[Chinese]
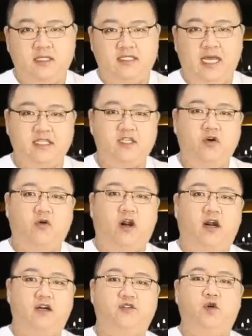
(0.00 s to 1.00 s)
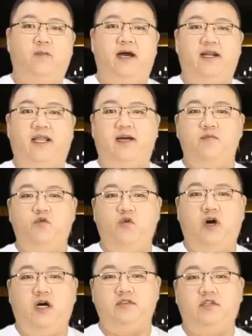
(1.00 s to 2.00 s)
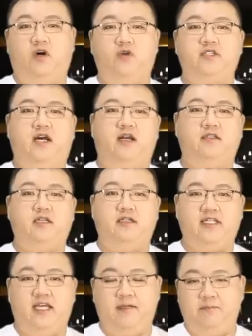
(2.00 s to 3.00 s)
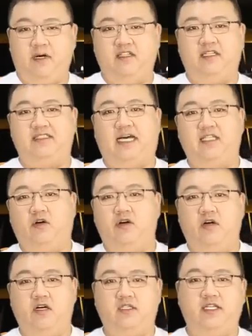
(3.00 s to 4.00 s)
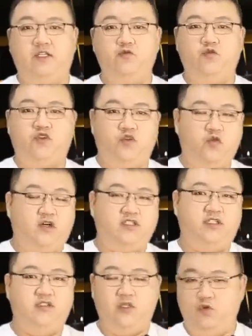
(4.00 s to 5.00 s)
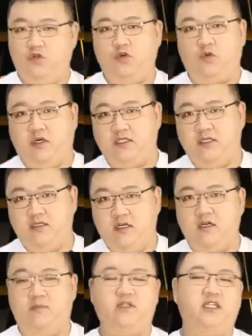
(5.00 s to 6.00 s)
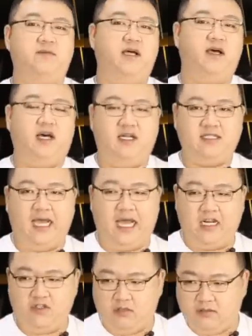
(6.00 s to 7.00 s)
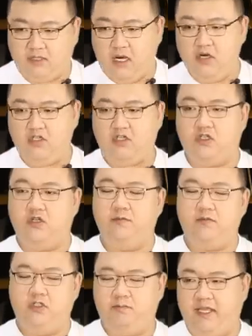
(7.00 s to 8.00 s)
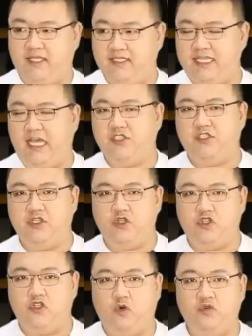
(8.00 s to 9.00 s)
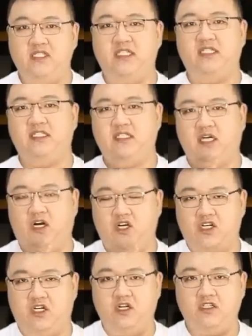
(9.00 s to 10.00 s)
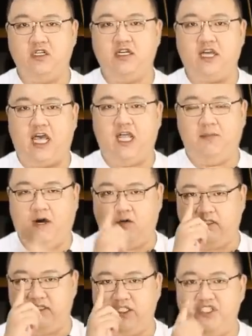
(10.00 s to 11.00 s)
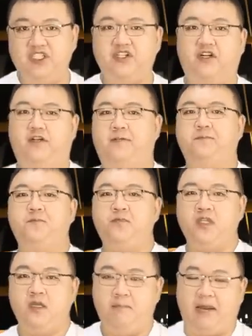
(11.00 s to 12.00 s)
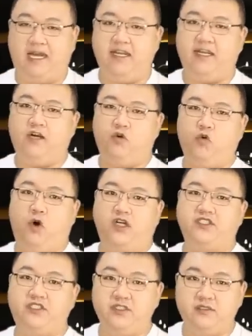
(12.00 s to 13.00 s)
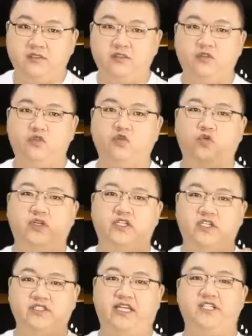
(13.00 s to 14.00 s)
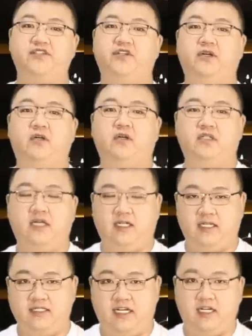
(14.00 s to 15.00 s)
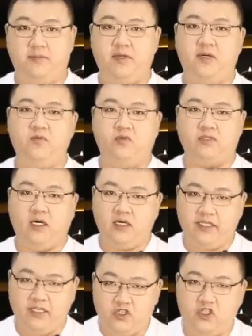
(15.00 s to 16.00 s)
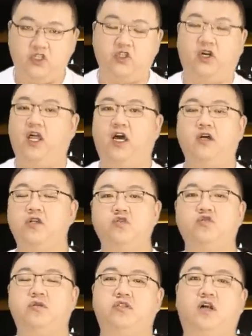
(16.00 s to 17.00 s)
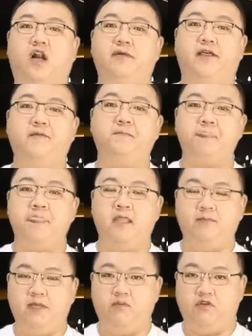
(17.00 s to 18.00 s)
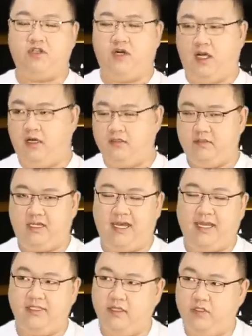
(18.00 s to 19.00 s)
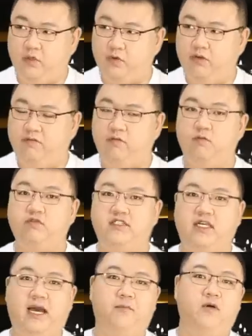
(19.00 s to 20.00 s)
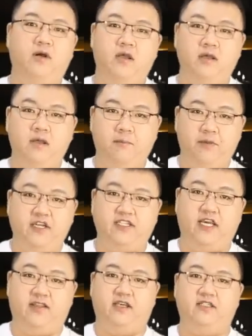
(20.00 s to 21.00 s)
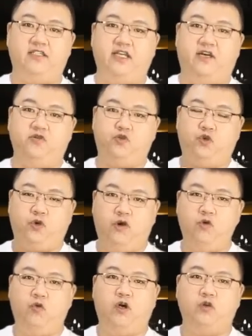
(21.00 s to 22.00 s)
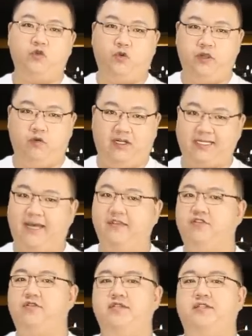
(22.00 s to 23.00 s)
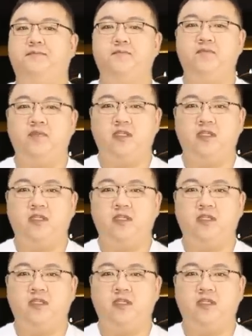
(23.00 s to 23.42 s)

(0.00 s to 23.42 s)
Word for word: 嘉庆皇上就把这个目光投向了当年帮他打倒和珅那御史广兴。这御史广兴人可不一般啊，他是当时被嘉庆授意向和珅开炮的第一个人，把这个广兴树立成典型，让他在这兵部当了一个侍郎，正二品，兵部侍郎大概相当于副部级干部，并且呢向全国推广他的事迹。